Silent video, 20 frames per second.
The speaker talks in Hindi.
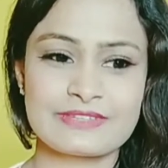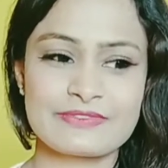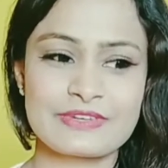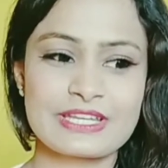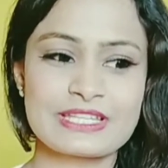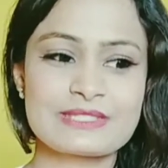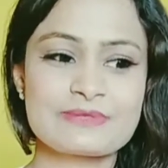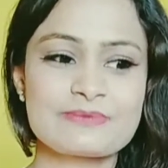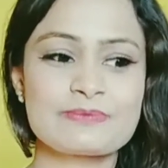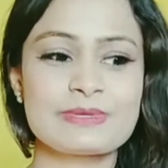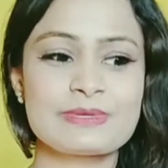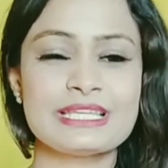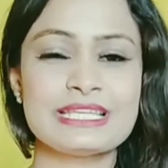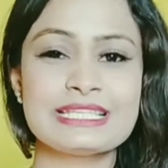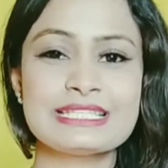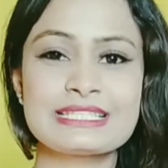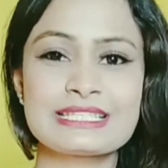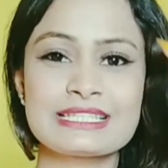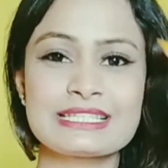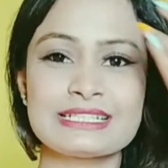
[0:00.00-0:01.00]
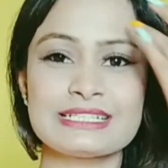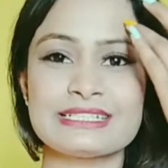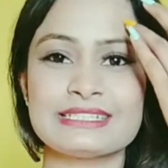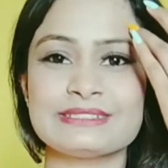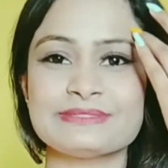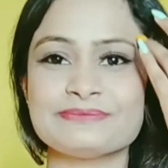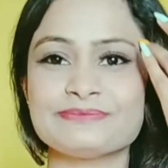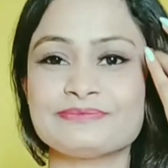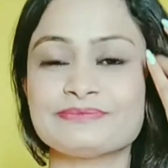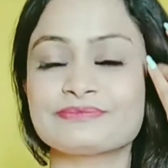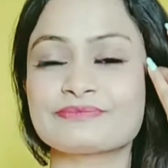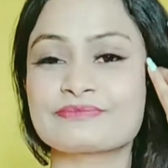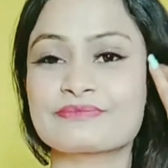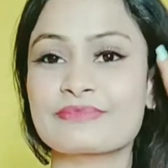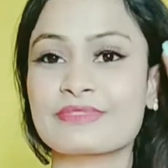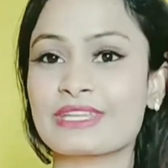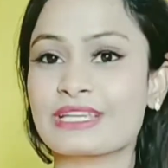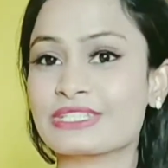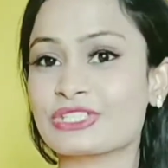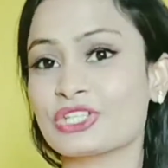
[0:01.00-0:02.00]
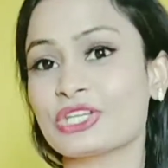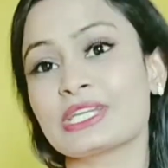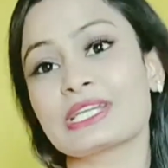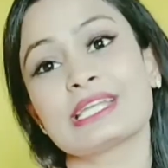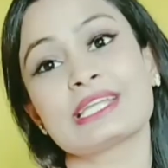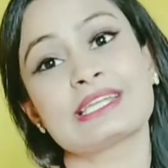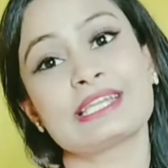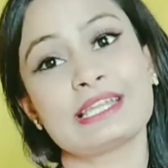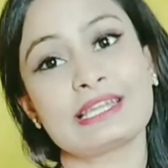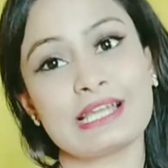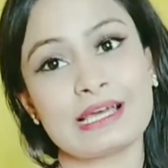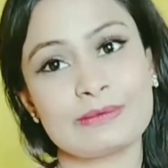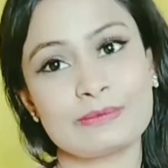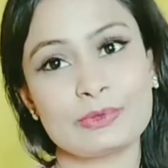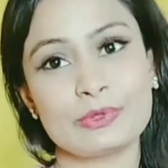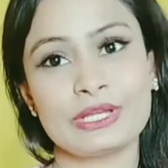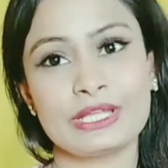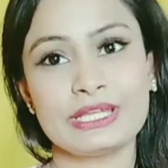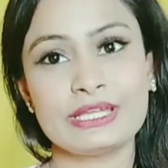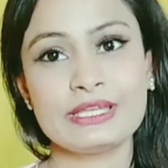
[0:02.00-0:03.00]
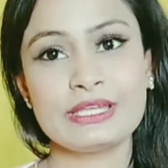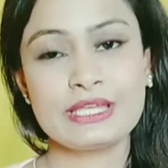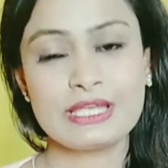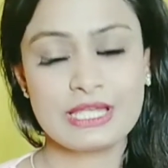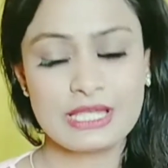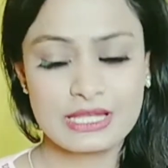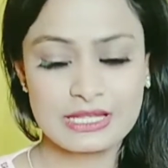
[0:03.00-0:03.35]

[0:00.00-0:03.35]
फ्रेंड्स प्लीज़ शेयर करना ना भूलें